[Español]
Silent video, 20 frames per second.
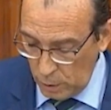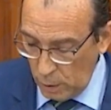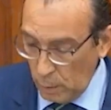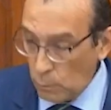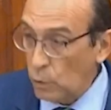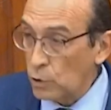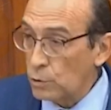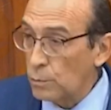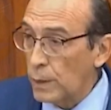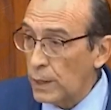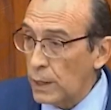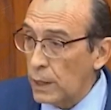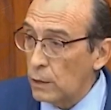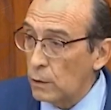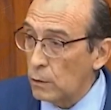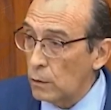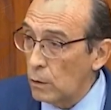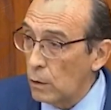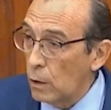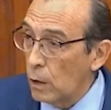Hemos
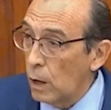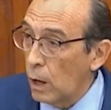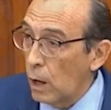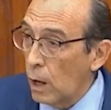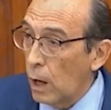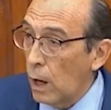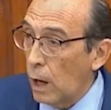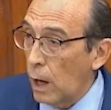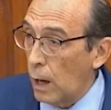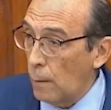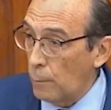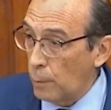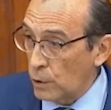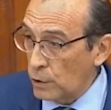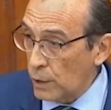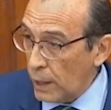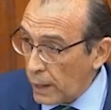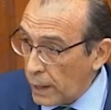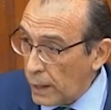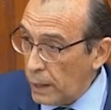venido a
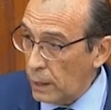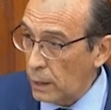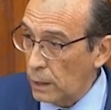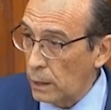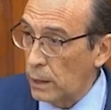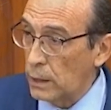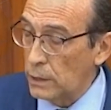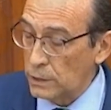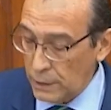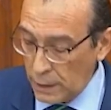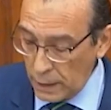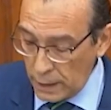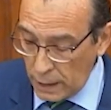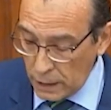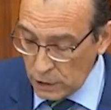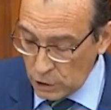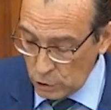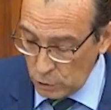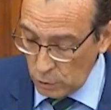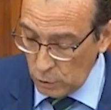proteger, en este
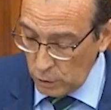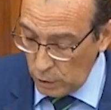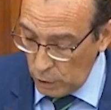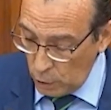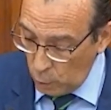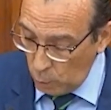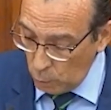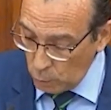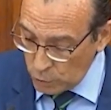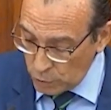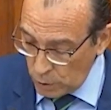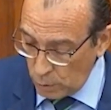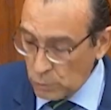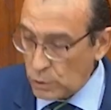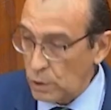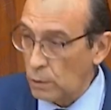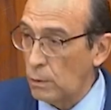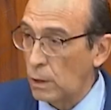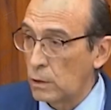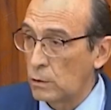caso, y como
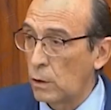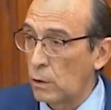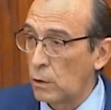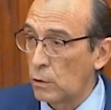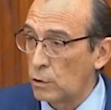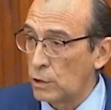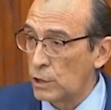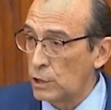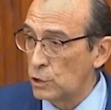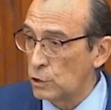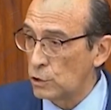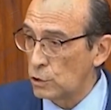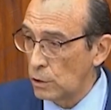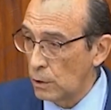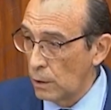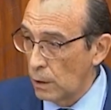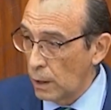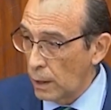estamos hablando de los niños,